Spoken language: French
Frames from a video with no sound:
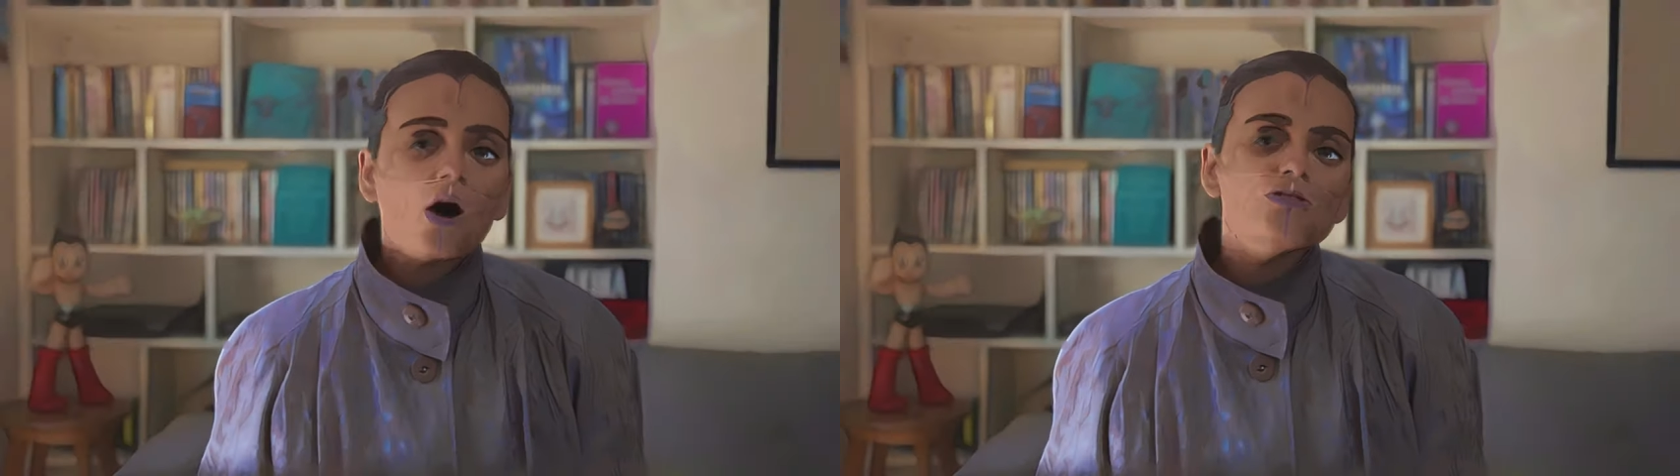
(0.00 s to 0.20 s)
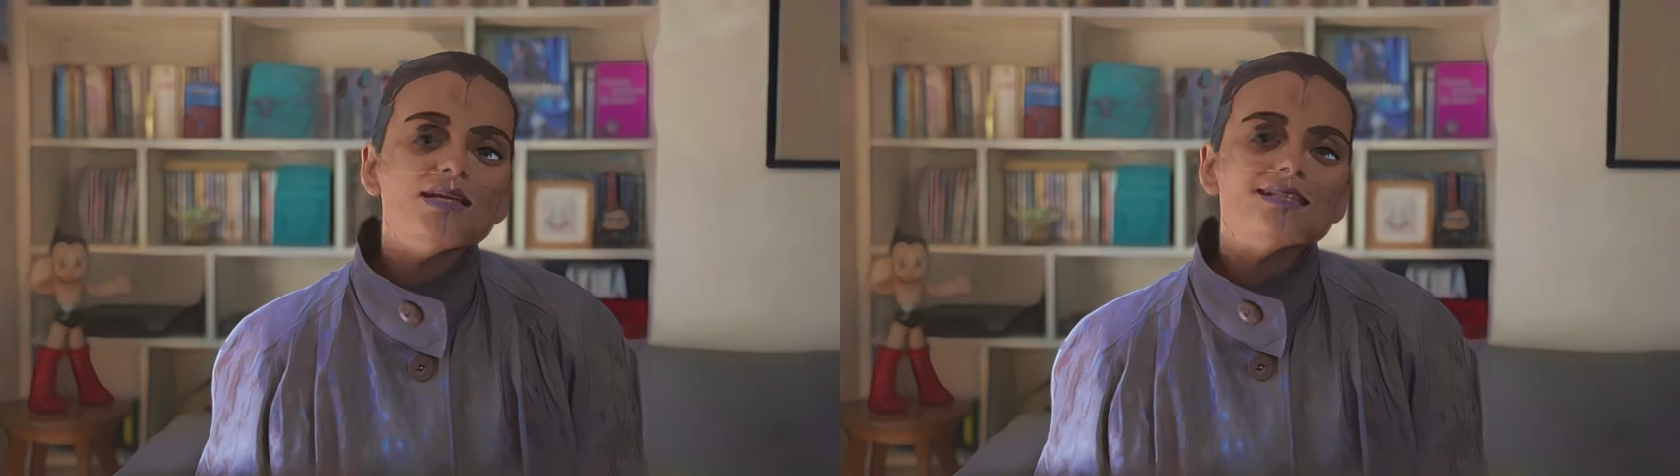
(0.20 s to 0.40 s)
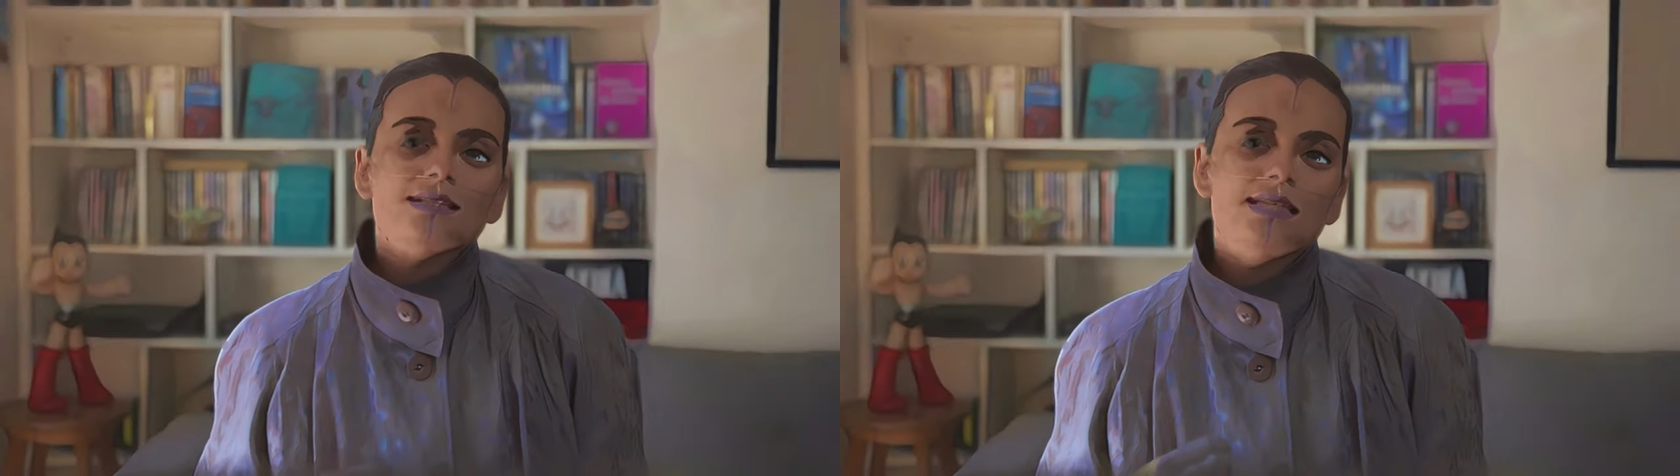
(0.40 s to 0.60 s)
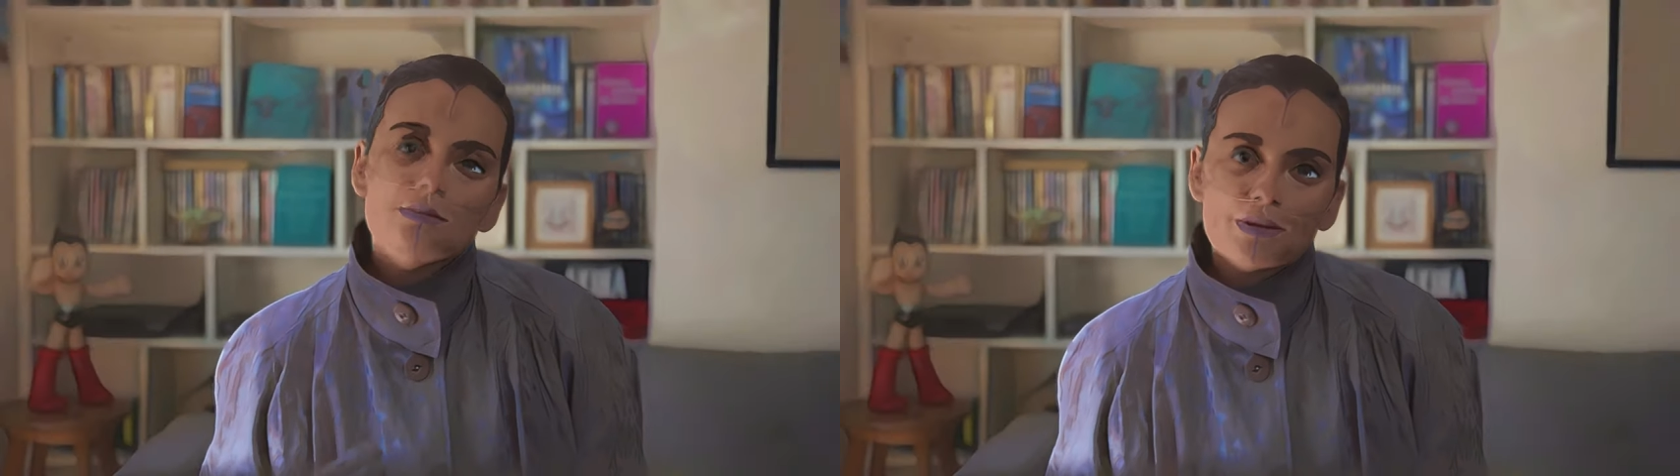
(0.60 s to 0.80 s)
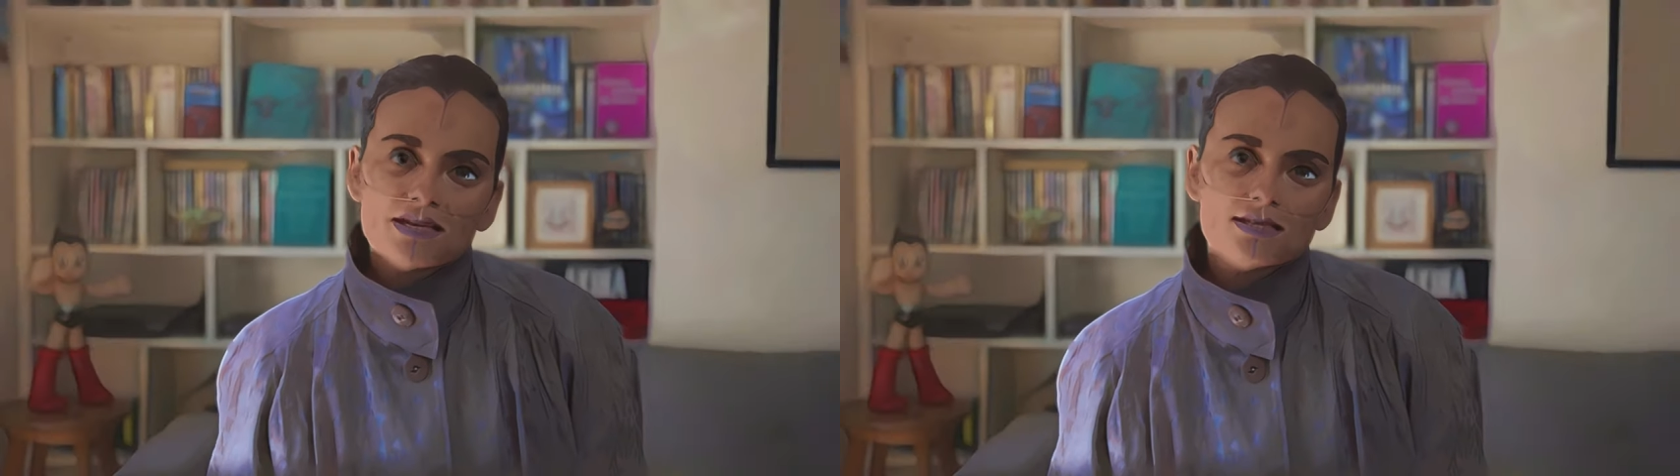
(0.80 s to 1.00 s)
En fait,
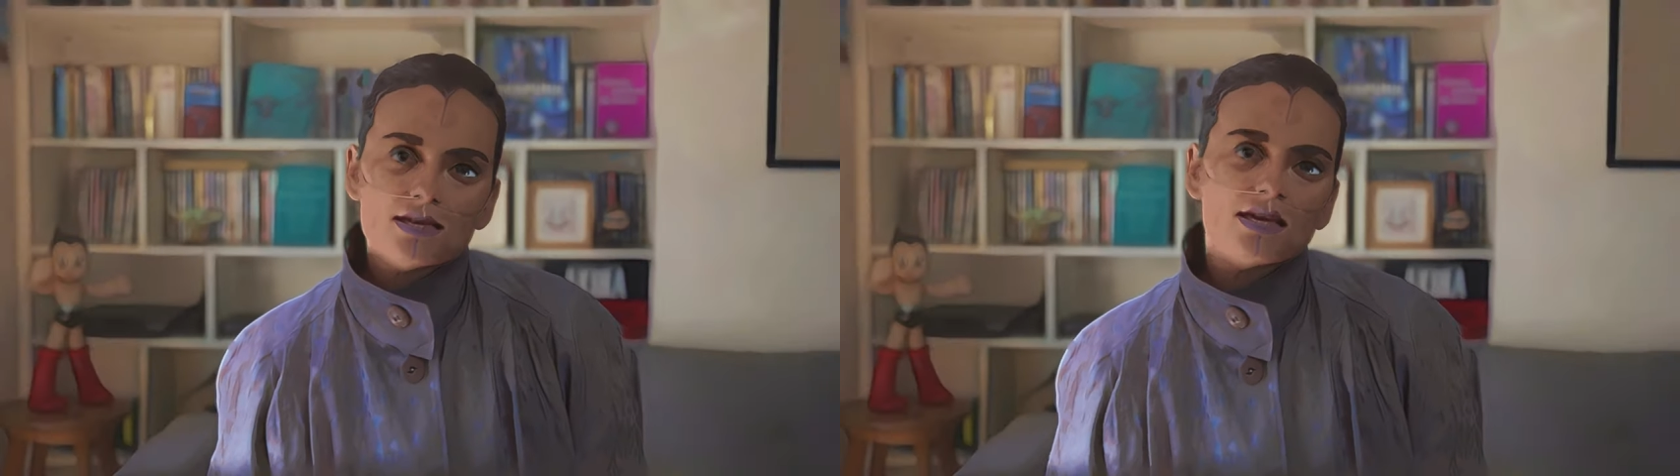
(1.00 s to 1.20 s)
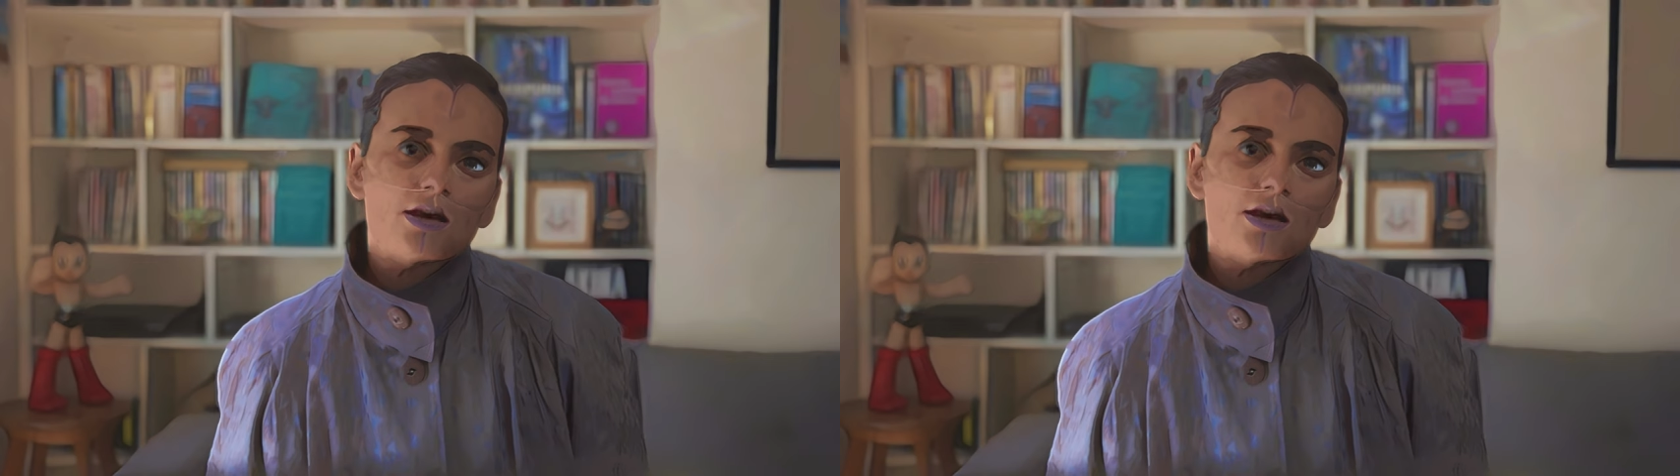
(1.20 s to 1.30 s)
dépasser